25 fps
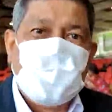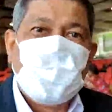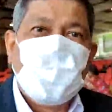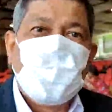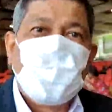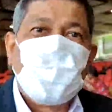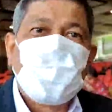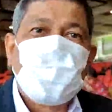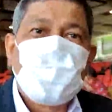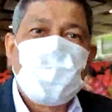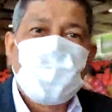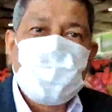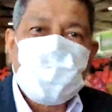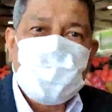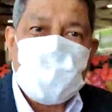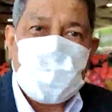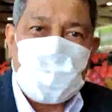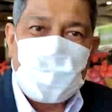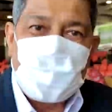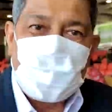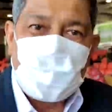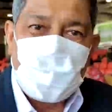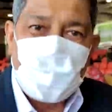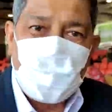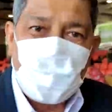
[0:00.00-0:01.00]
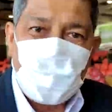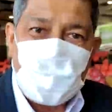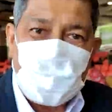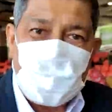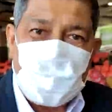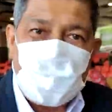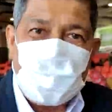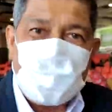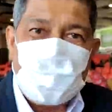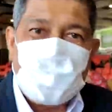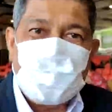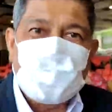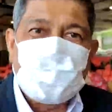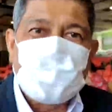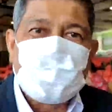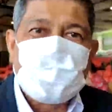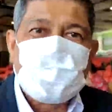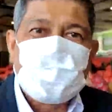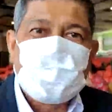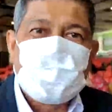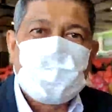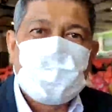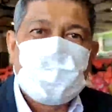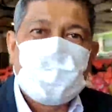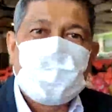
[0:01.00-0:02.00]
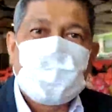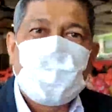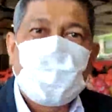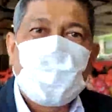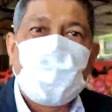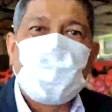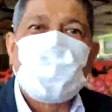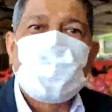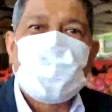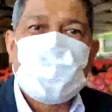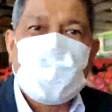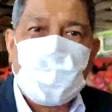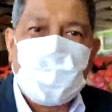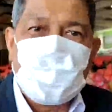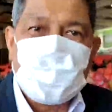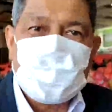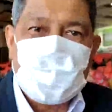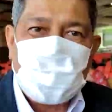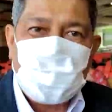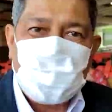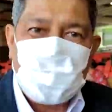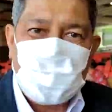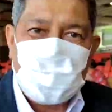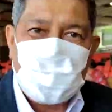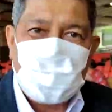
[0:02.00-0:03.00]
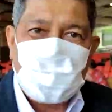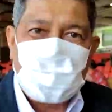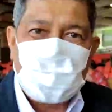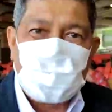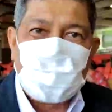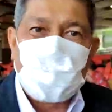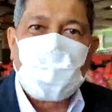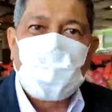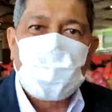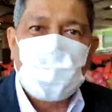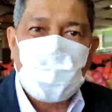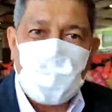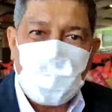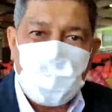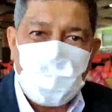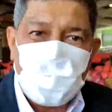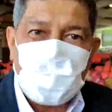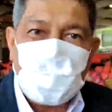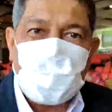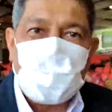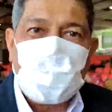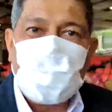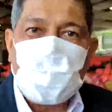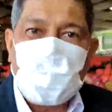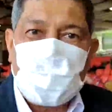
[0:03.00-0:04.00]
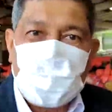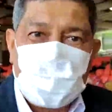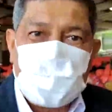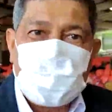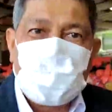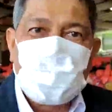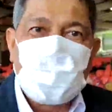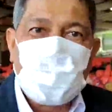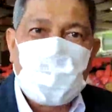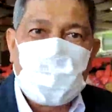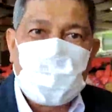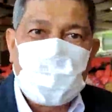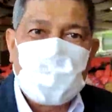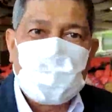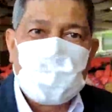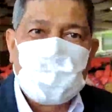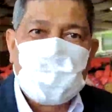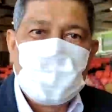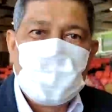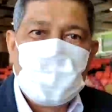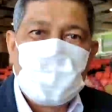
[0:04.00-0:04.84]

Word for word: untuk bisa dikelola secara bersama-sama dengan komponen yang ada di daerah